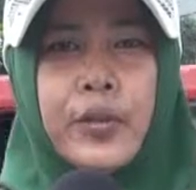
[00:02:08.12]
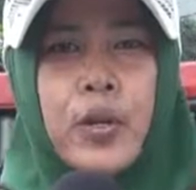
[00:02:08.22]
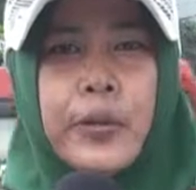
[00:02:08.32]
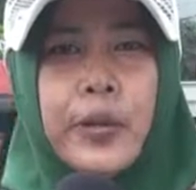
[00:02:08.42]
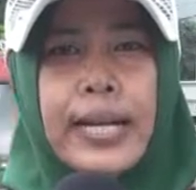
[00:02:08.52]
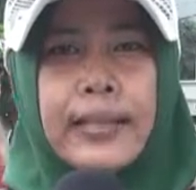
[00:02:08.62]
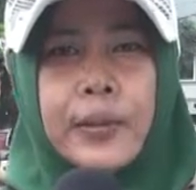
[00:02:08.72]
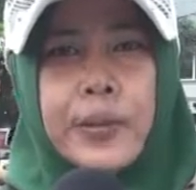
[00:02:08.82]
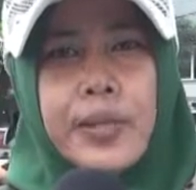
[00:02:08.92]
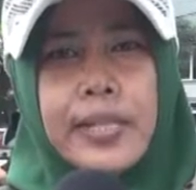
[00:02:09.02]

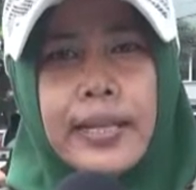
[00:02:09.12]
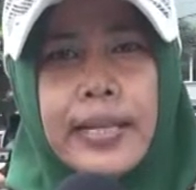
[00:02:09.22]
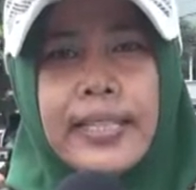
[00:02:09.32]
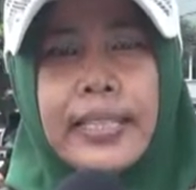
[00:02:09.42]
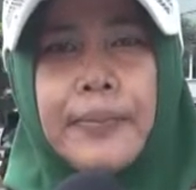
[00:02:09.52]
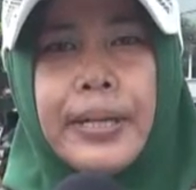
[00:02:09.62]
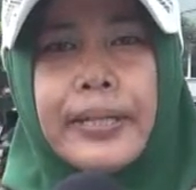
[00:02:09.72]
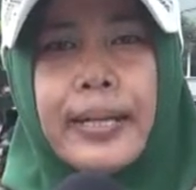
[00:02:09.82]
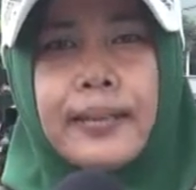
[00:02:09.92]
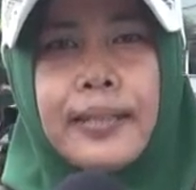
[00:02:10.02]
wabarakatuh. Saya Nina
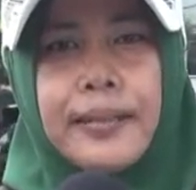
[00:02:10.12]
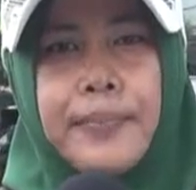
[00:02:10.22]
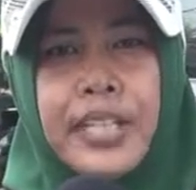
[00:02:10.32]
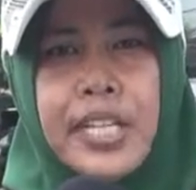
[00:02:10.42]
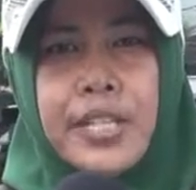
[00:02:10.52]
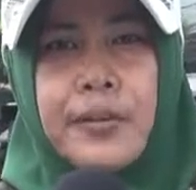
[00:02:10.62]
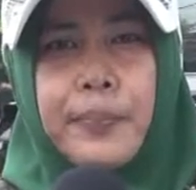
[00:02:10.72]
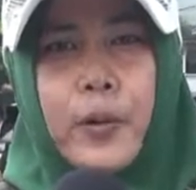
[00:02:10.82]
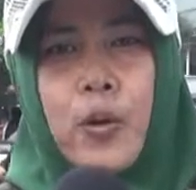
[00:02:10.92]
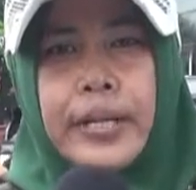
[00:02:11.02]
Marianti, manajer
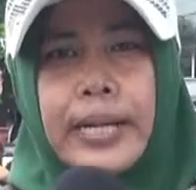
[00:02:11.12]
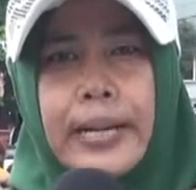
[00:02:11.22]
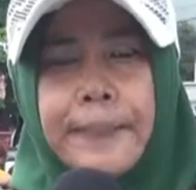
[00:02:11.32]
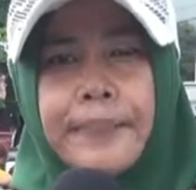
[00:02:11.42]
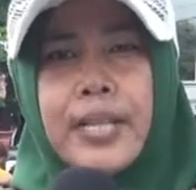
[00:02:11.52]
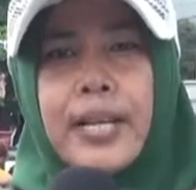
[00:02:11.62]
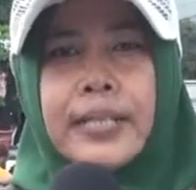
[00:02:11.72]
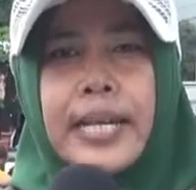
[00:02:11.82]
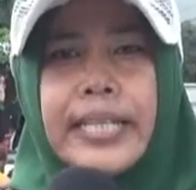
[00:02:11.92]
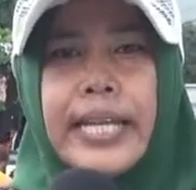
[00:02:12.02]
program
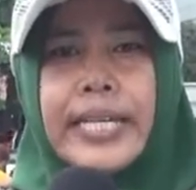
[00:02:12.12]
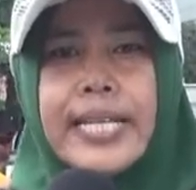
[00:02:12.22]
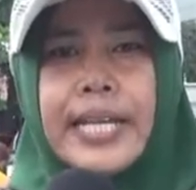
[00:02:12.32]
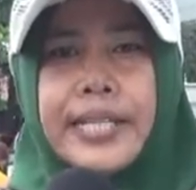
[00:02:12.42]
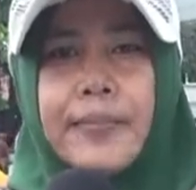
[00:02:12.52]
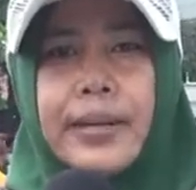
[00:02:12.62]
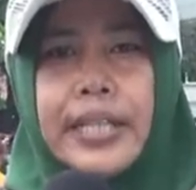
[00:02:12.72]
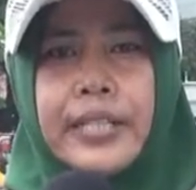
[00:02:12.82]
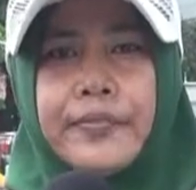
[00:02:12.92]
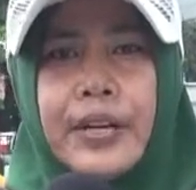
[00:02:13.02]
dari Yayasan
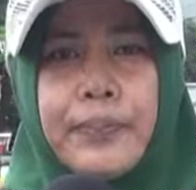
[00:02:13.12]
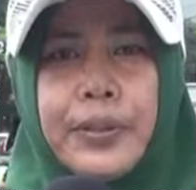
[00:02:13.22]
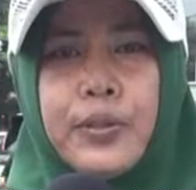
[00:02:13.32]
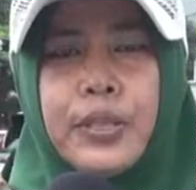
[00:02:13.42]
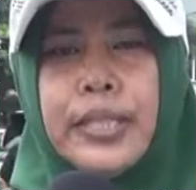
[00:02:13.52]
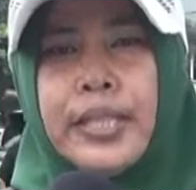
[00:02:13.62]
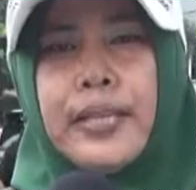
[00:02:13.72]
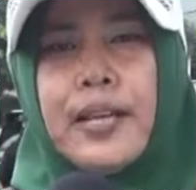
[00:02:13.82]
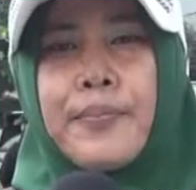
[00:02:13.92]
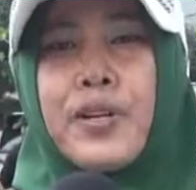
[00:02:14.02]
Amanah Infak
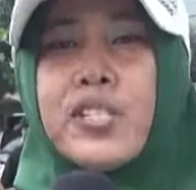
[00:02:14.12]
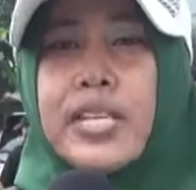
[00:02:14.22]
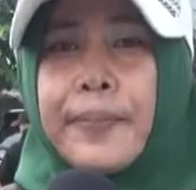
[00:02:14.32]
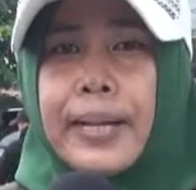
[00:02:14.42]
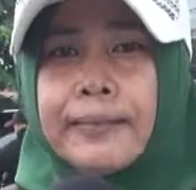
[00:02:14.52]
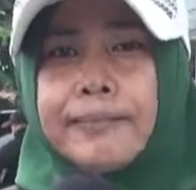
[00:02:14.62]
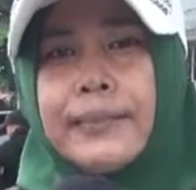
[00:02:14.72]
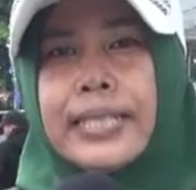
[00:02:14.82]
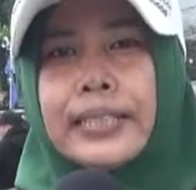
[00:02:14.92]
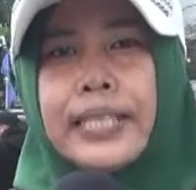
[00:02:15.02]
Peduli, mengucapkan
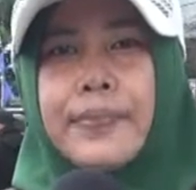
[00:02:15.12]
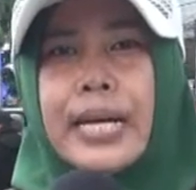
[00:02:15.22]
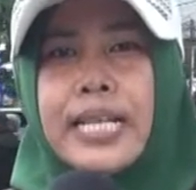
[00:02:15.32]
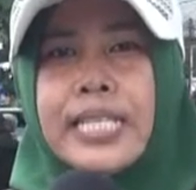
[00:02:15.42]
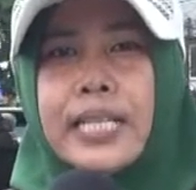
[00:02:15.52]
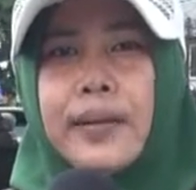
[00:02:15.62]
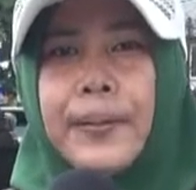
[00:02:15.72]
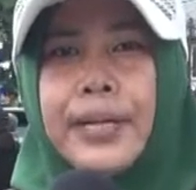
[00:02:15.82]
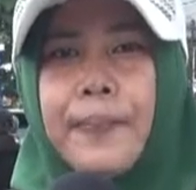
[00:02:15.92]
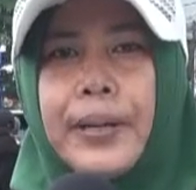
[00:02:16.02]
banyak terima kasih
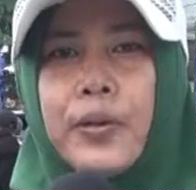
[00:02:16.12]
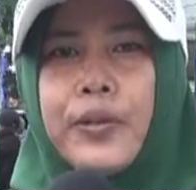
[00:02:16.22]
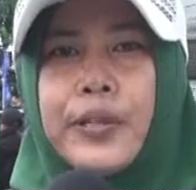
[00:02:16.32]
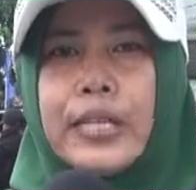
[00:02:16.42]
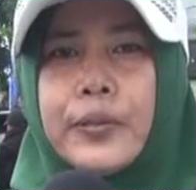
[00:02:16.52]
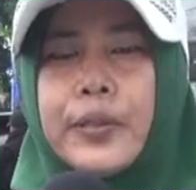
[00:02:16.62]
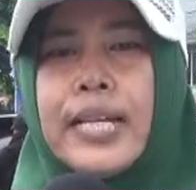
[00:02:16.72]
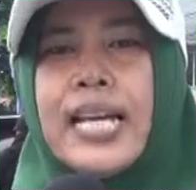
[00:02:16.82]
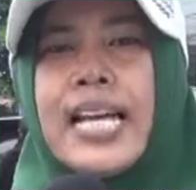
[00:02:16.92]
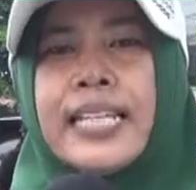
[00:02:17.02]
kepada para donatur
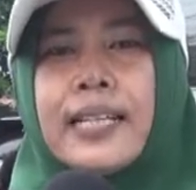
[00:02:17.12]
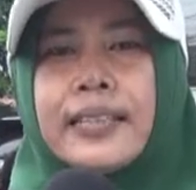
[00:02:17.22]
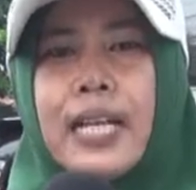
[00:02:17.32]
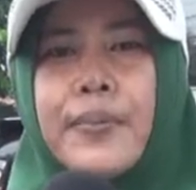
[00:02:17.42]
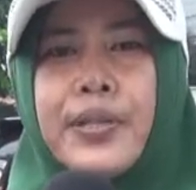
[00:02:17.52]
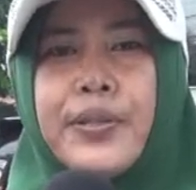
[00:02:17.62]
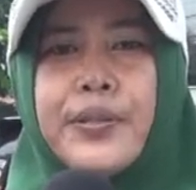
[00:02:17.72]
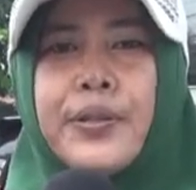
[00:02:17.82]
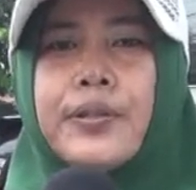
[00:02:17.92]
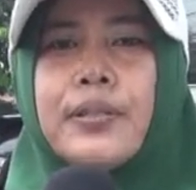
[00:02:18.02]
yang telah
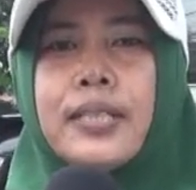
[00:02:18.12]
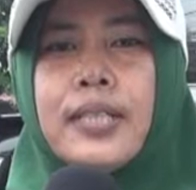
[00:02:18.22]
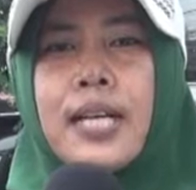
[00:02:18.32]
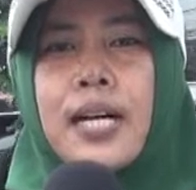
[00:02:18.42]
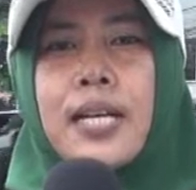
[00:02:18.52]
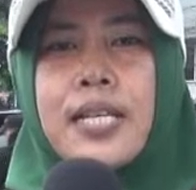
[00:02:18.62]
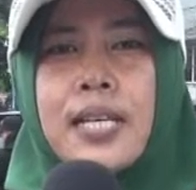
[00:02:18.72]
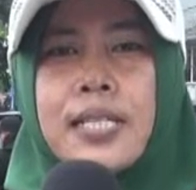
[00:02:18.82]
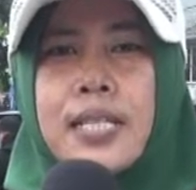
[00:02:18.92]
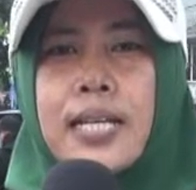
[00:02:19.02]
mendukung
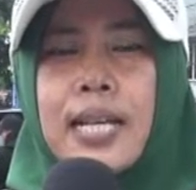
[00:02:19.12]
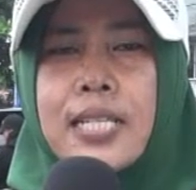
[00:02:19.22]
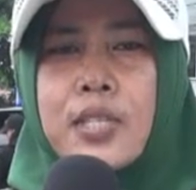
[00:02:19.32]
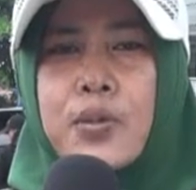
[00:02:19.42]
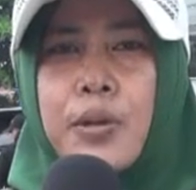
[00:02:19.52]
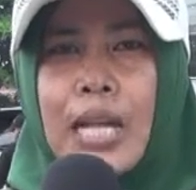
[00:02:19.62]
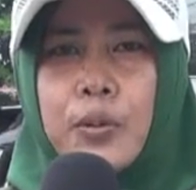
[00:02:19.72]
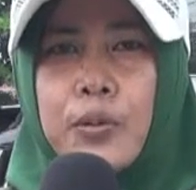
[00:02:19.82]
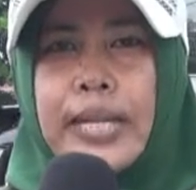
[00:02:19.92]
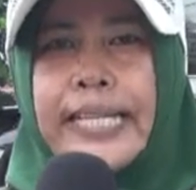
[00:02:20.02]
uh, segala
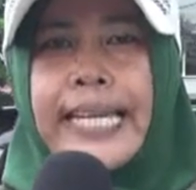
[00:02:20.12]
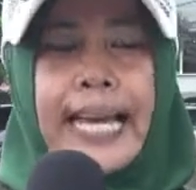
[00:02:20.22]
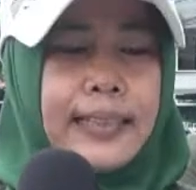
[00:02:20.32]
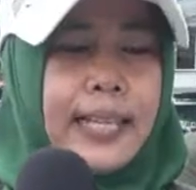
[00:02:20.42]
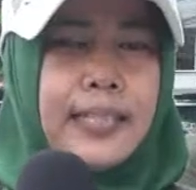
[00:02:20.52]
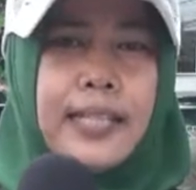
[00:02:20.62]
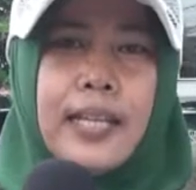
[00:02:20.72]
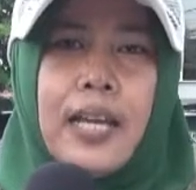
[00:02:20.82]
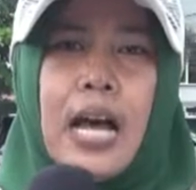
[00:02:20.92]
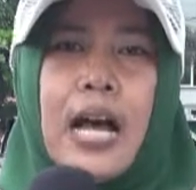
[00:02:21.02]
sesuatu kegiatan
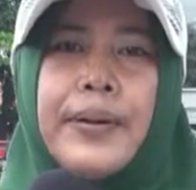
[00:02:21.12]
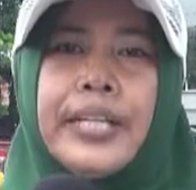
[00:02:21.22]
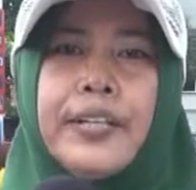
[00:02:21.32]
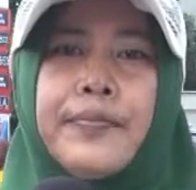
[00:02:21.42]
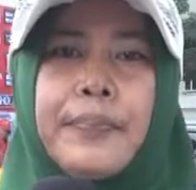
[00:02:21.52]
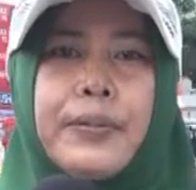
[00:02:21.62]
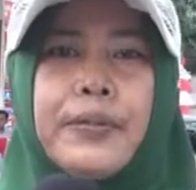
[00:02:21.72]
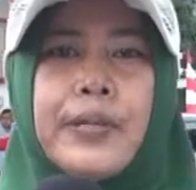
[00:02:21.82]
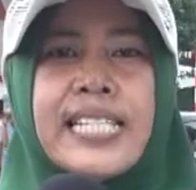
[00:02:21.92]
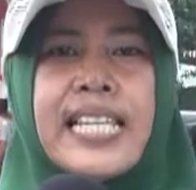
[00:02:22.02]
di Amanah Infak
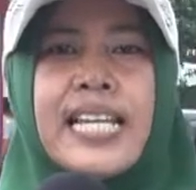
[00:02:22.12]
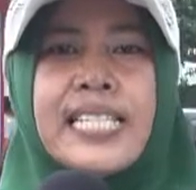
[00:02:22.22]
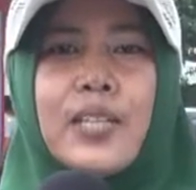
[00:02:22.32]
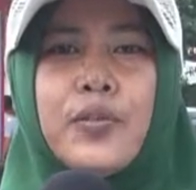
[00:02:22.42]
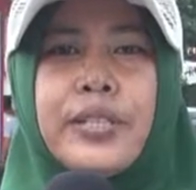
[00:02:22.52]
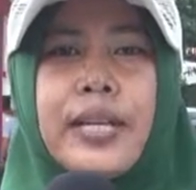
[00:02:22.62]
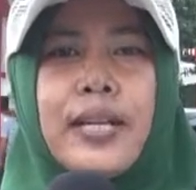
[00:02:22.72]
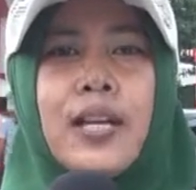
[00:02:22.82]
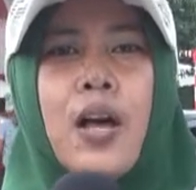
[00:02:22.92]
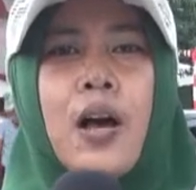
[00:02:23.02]
Peduli. Salah
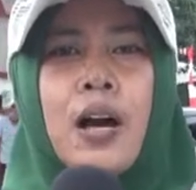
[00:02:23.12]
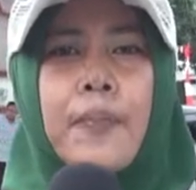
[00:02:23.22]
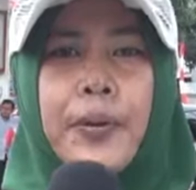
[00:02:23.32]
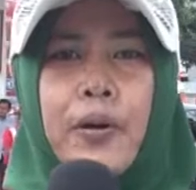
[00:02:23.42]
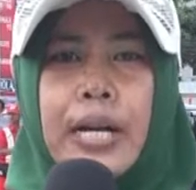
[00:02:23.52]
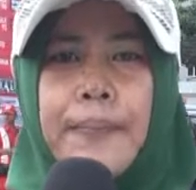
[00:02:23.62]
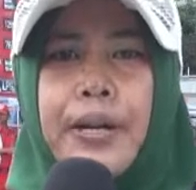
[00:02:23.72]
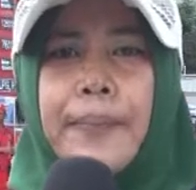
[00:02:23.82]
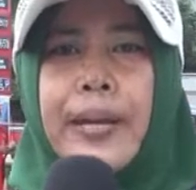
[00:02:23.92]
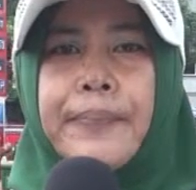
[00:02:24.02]
satunya uh, program
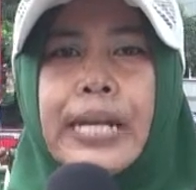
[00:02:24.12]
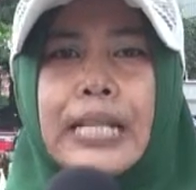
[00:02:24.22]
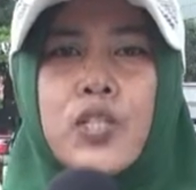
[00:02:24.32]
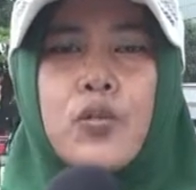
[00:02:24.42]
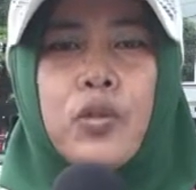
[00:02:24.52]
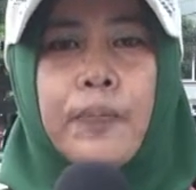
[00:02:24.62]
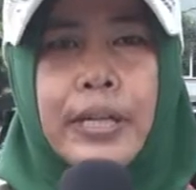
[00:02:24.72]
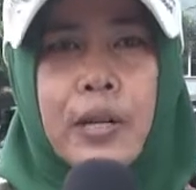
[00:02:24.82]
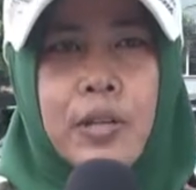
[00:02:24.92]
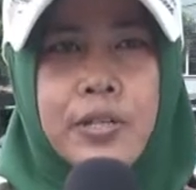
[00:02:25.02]
BBM gratis untuk
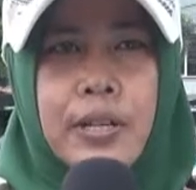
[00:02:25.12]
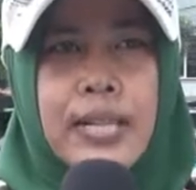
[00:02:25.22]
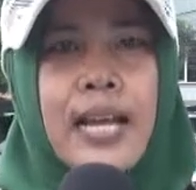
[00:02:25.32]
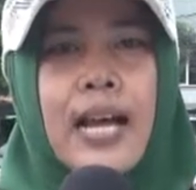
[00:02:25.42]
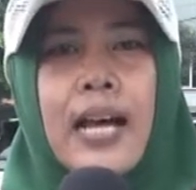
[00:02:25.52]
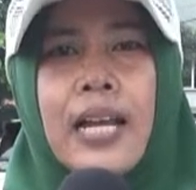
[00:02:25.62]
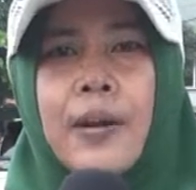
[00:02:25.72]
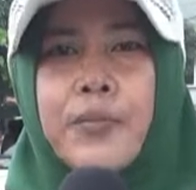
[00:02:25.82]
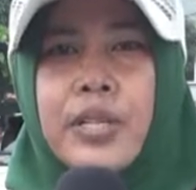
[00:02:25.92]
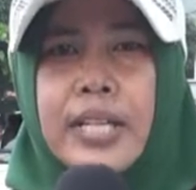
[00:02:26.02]
para ojol.
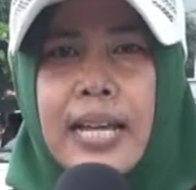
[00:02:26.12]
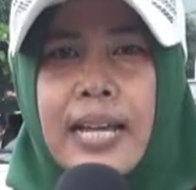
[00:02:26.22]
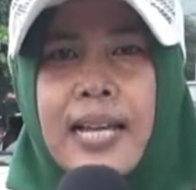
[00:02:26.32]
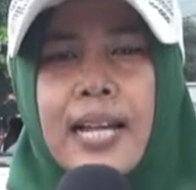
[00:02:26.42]
Alhamdulillah,